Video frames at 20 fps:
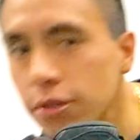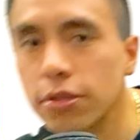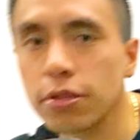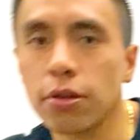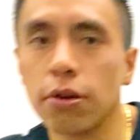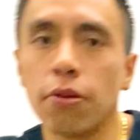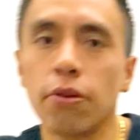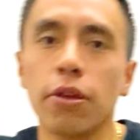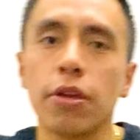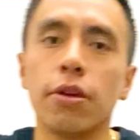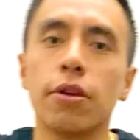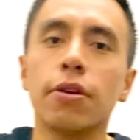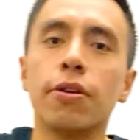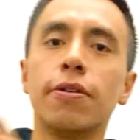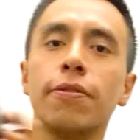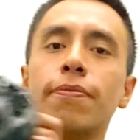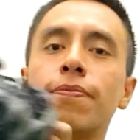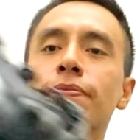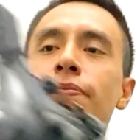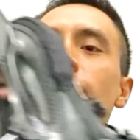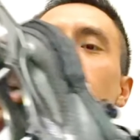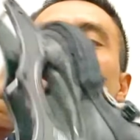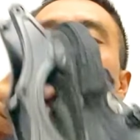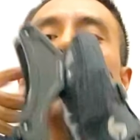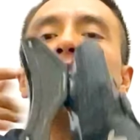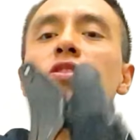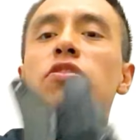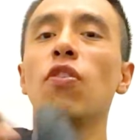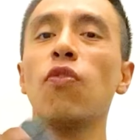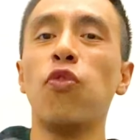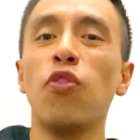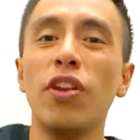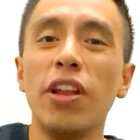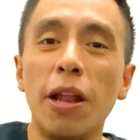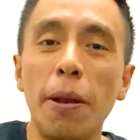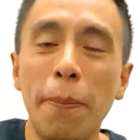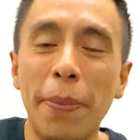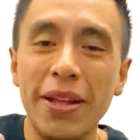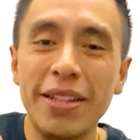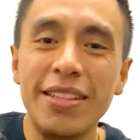sorry. Esto fue en
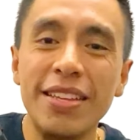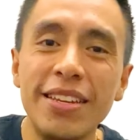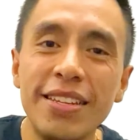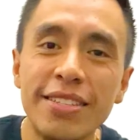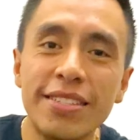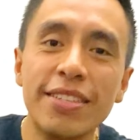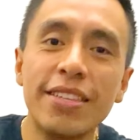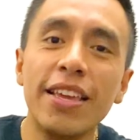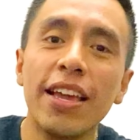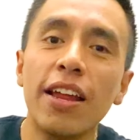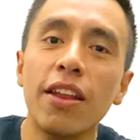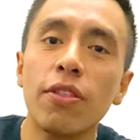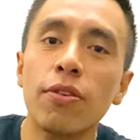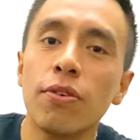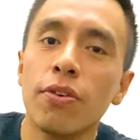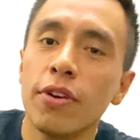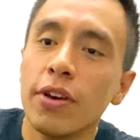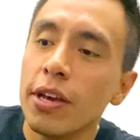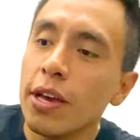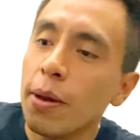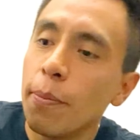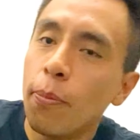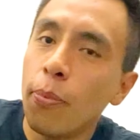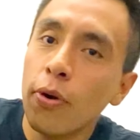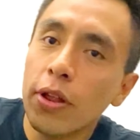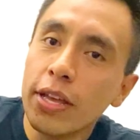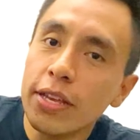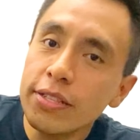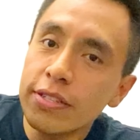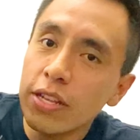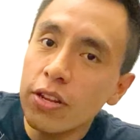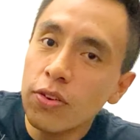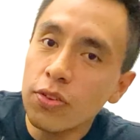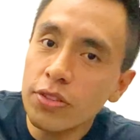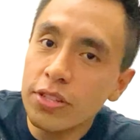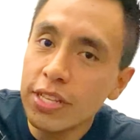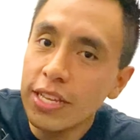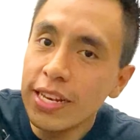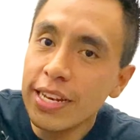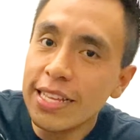el patín izquierdo. Porque este
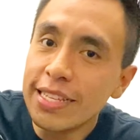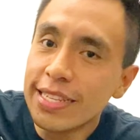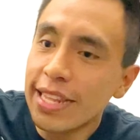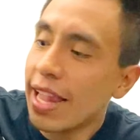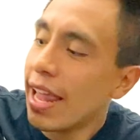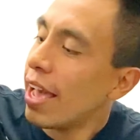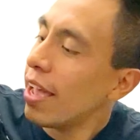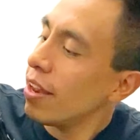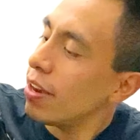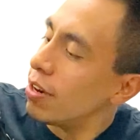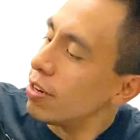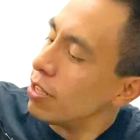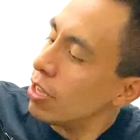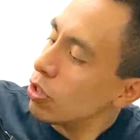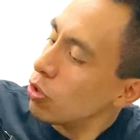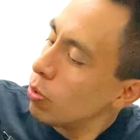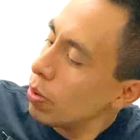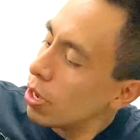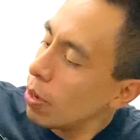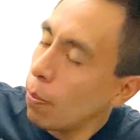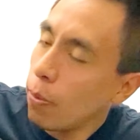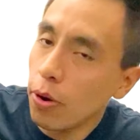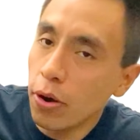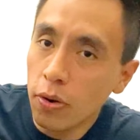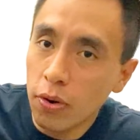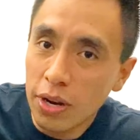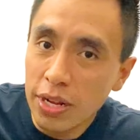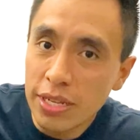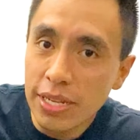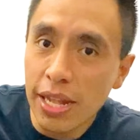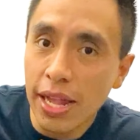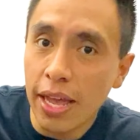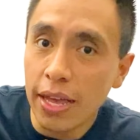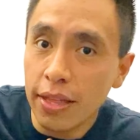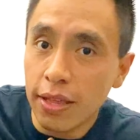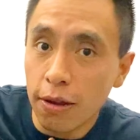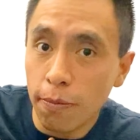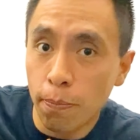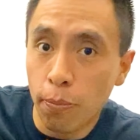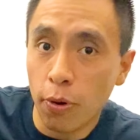no tiene sliders. Le tuve que poner un
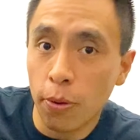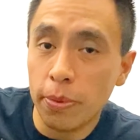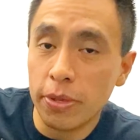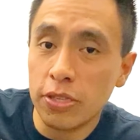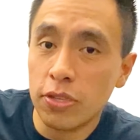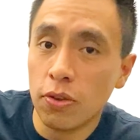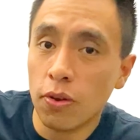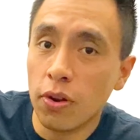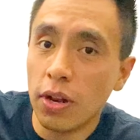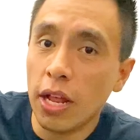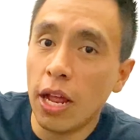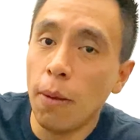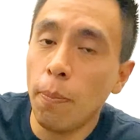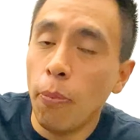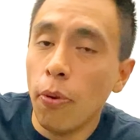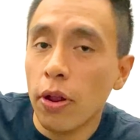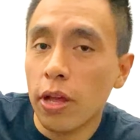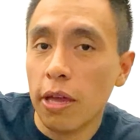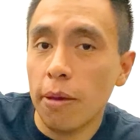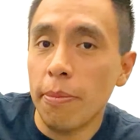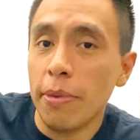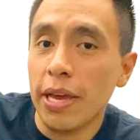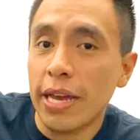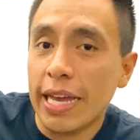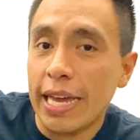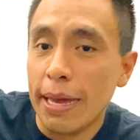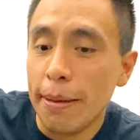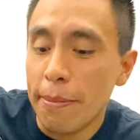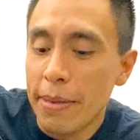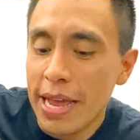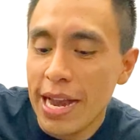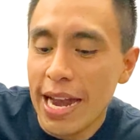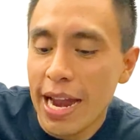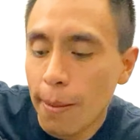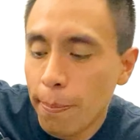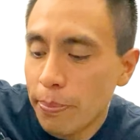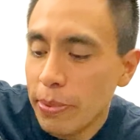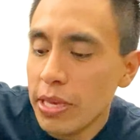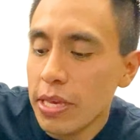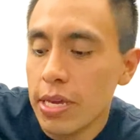slider provisional porque me quemé
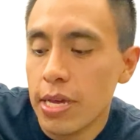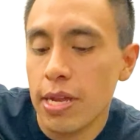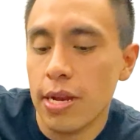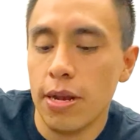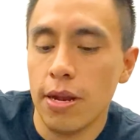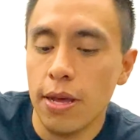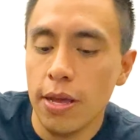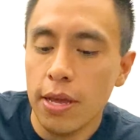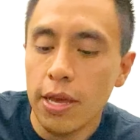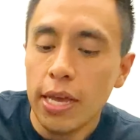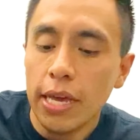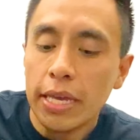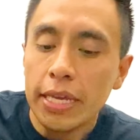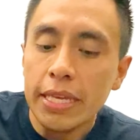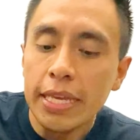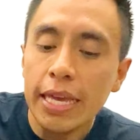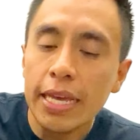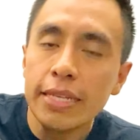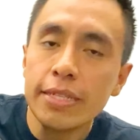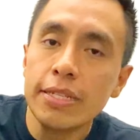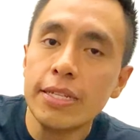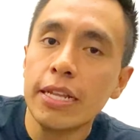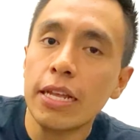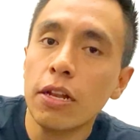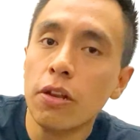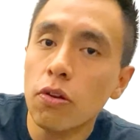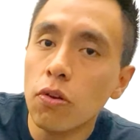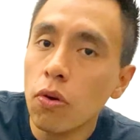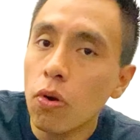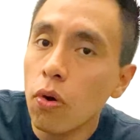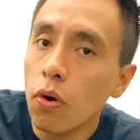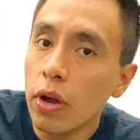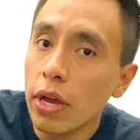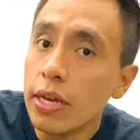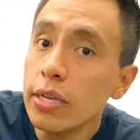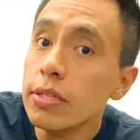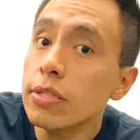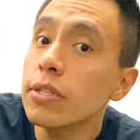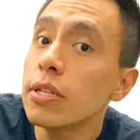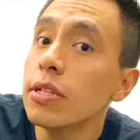la piel. Y este no.
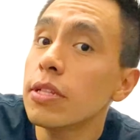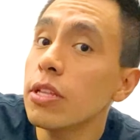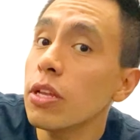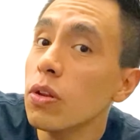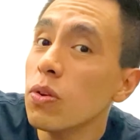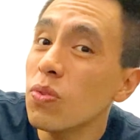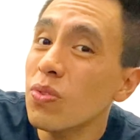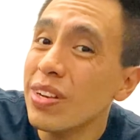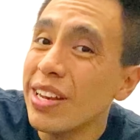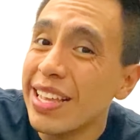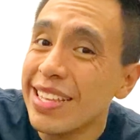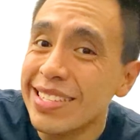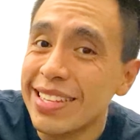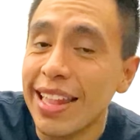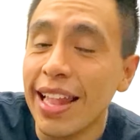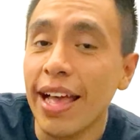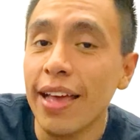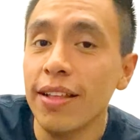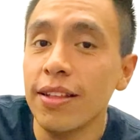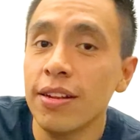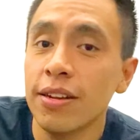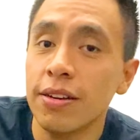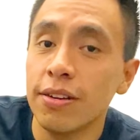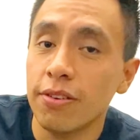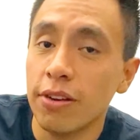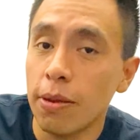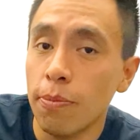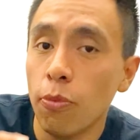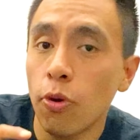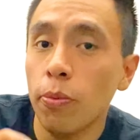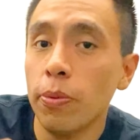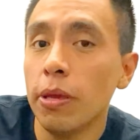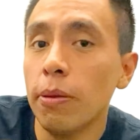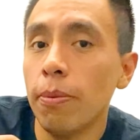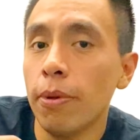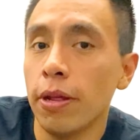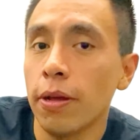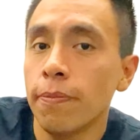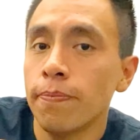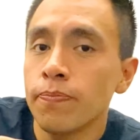Este tiene un slider
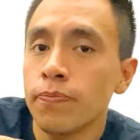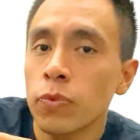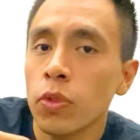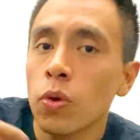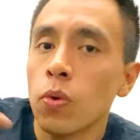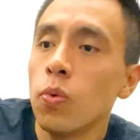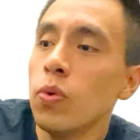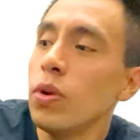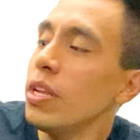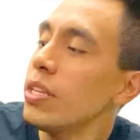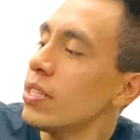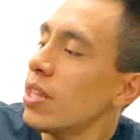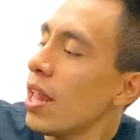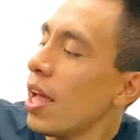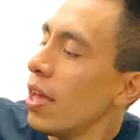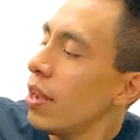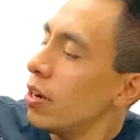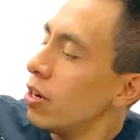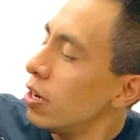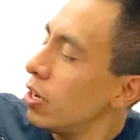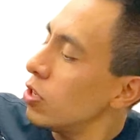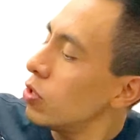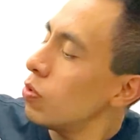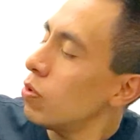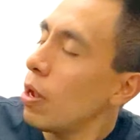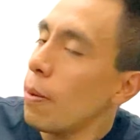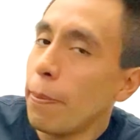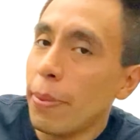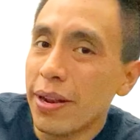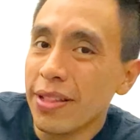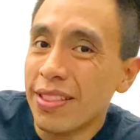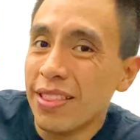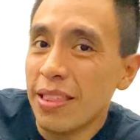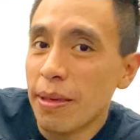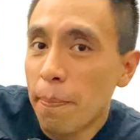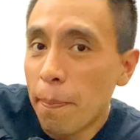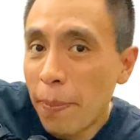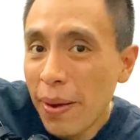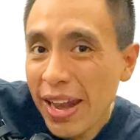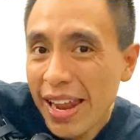removible. Un slider es una parte de
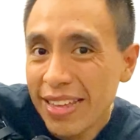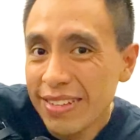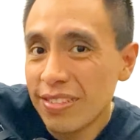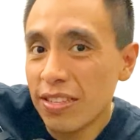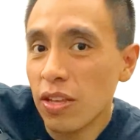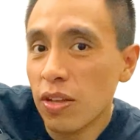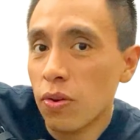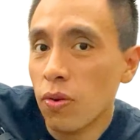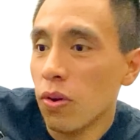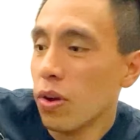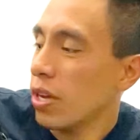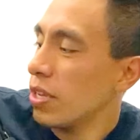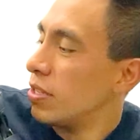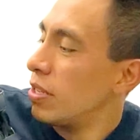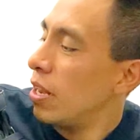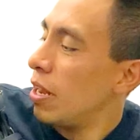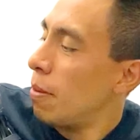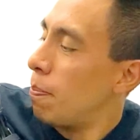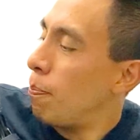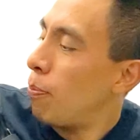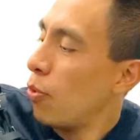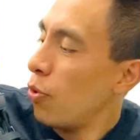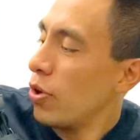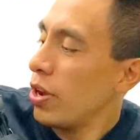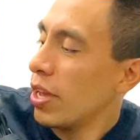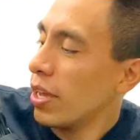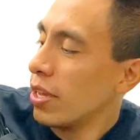plástico que se le pone